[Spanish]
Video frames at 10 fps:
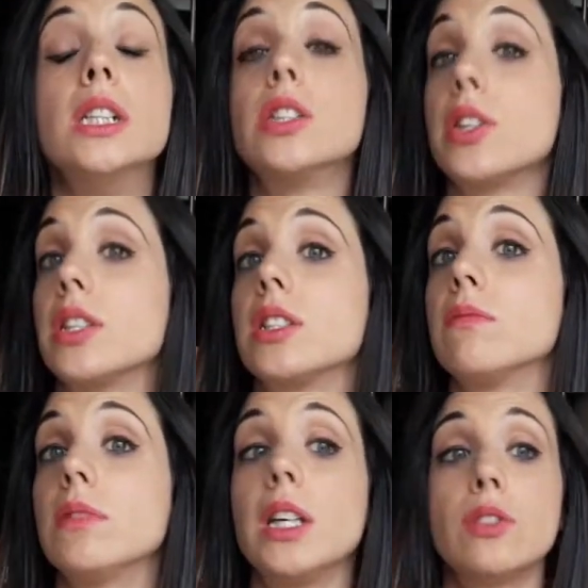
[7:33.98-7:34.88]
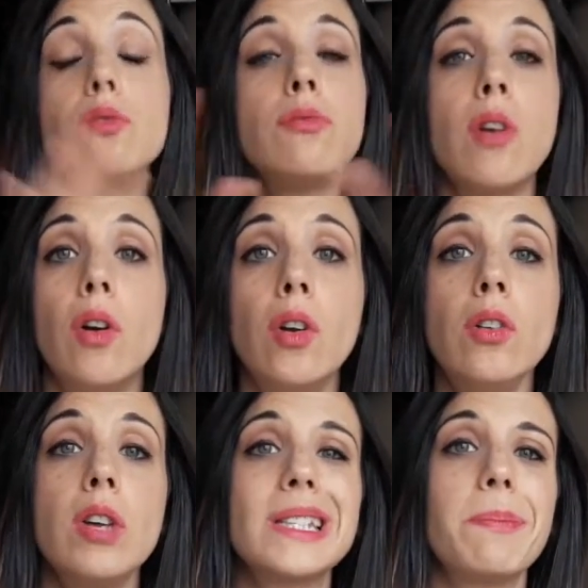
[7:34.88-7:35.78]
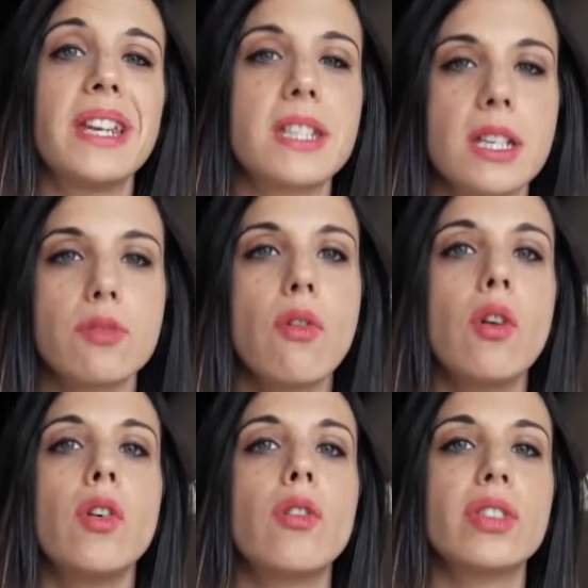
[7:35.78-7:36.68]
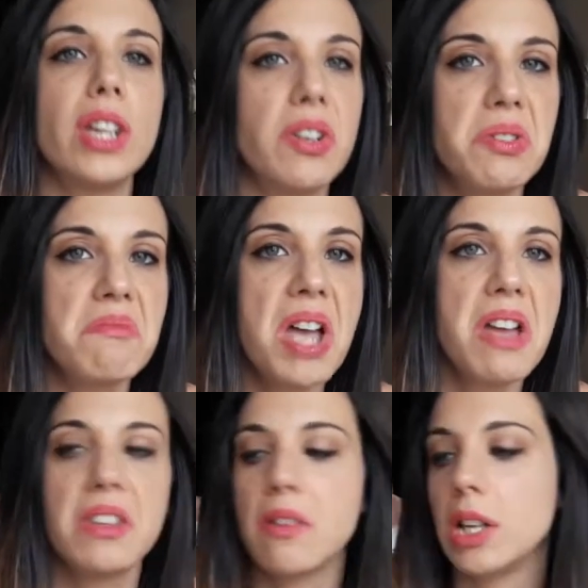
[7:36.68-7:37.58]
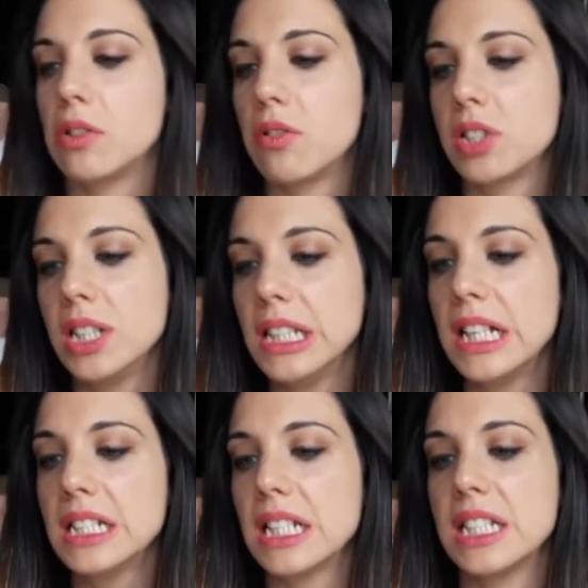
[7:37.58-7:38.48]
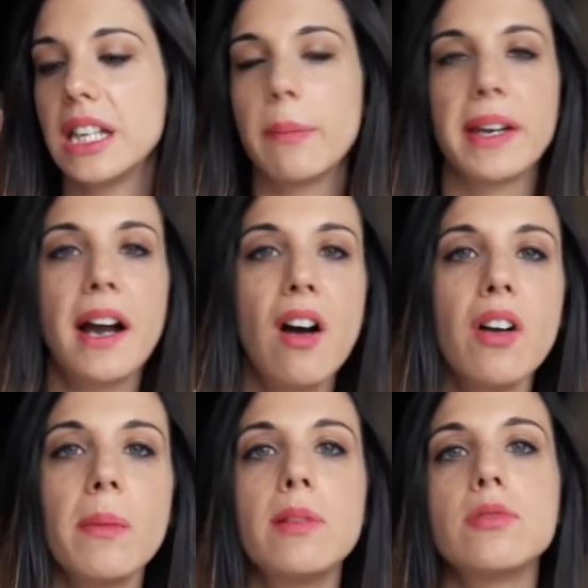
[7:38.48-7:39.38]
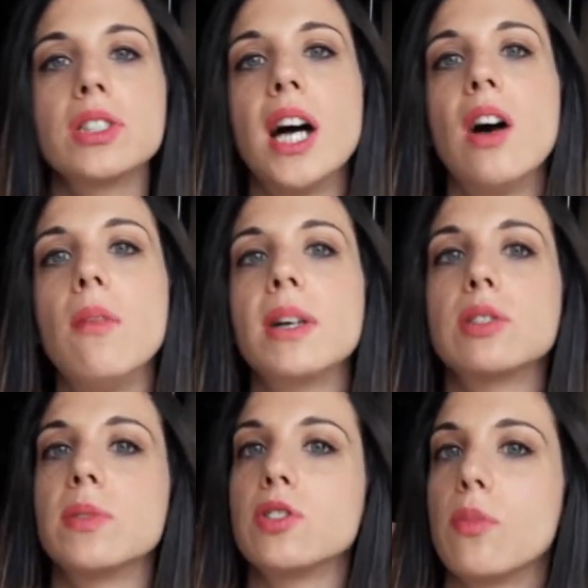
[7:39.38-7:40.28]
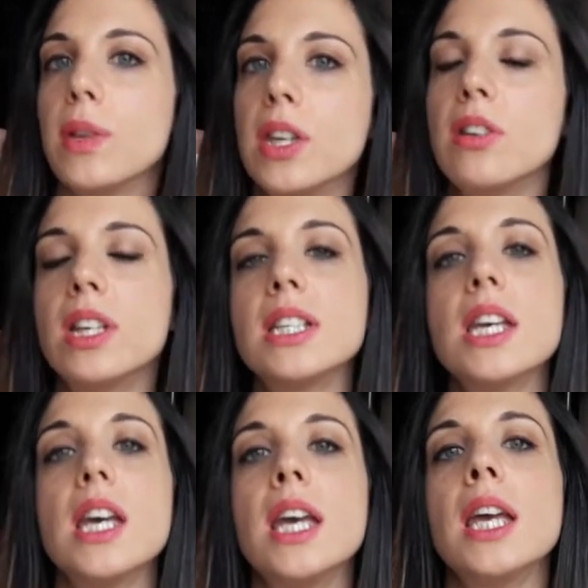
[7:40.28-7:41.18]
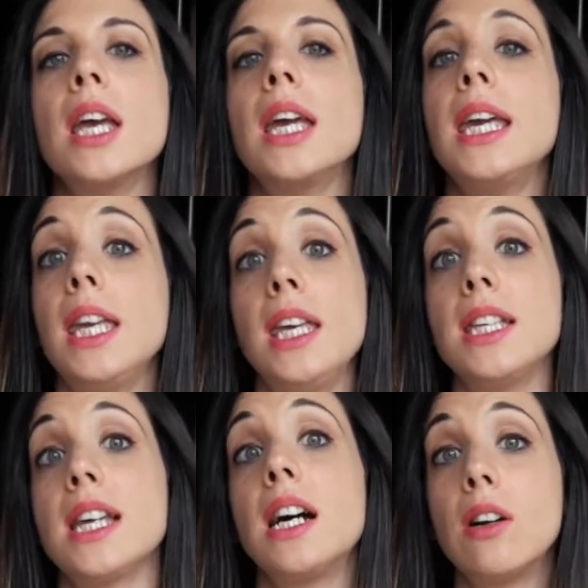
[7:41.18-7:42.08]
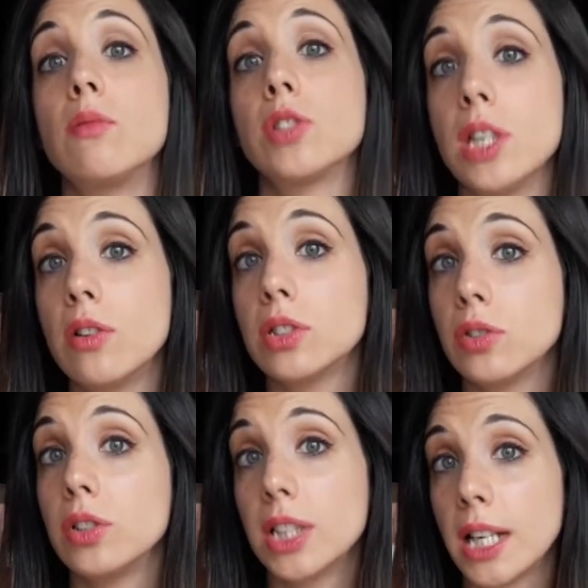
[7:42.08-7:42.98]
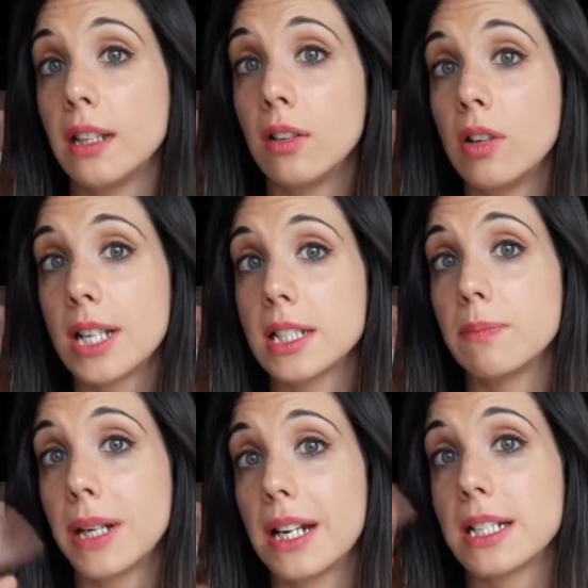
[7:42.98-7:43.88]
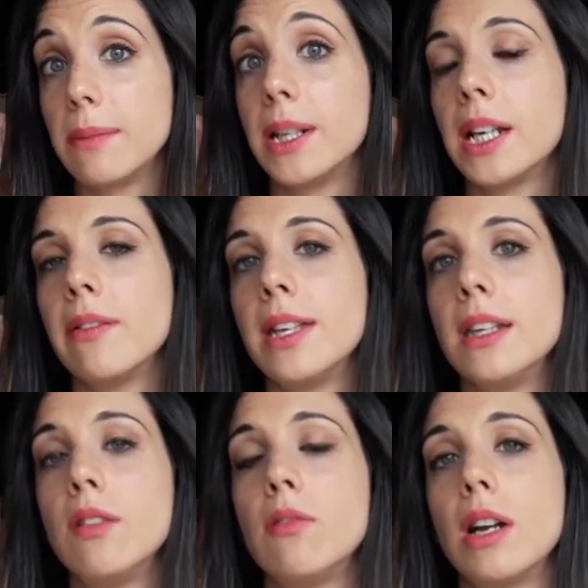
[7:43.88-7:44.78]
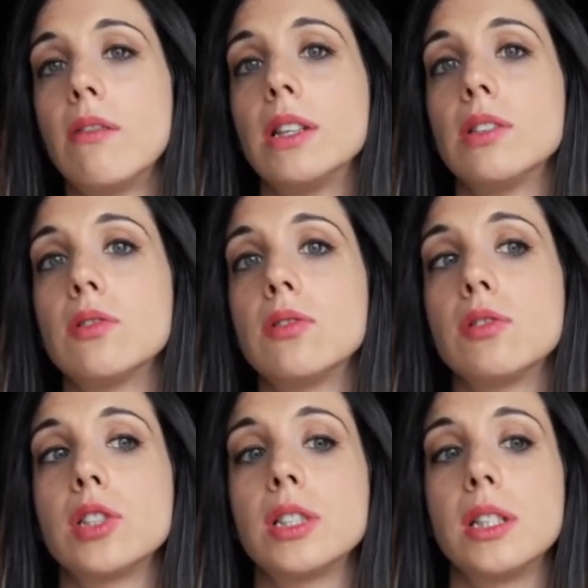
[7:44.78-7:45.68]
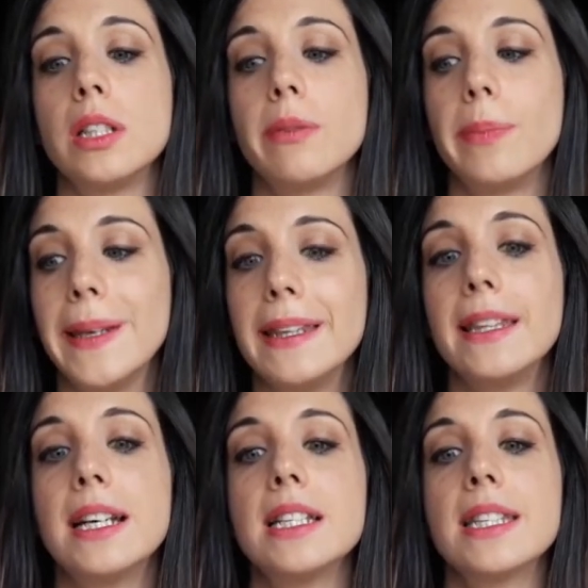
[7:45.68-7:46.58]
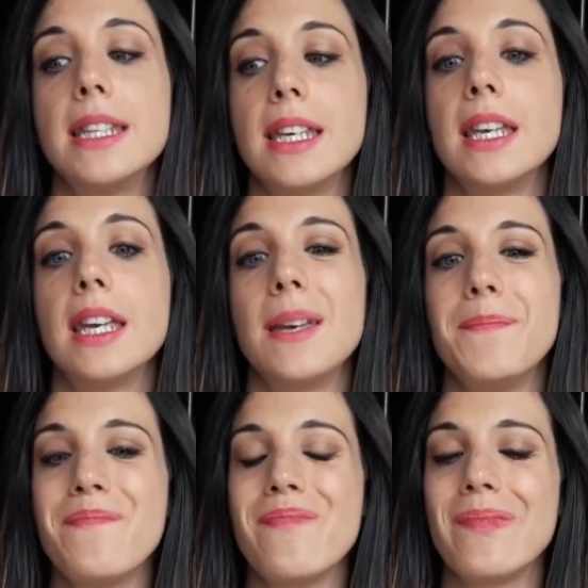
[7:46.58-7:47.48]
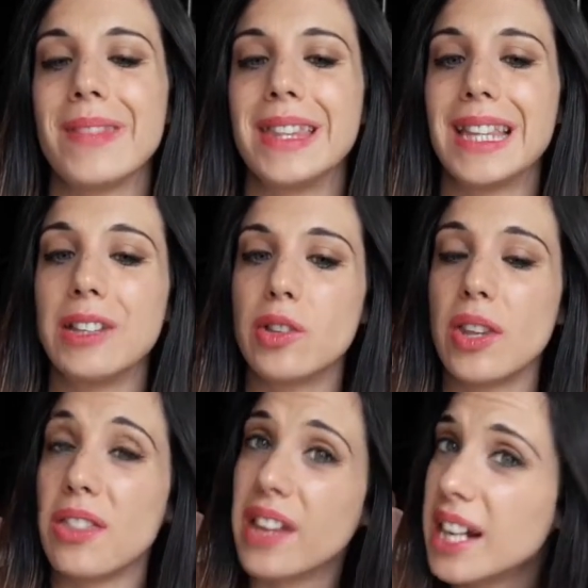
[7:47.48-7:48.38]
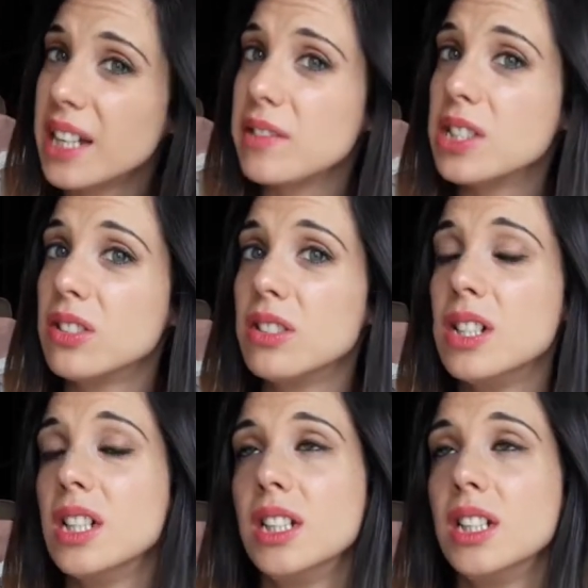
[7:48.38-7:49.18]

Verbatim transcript: Entonces, es un haul express, es un haul cortico, ¿eh? de cuatro cositas, así que pecado, que me han gustado, más o menos opiniones. Y ya, como os digo, estoy oteando las, para la semana que viene unas cuantas eh, prendas de mm, tanto de Zara que he visto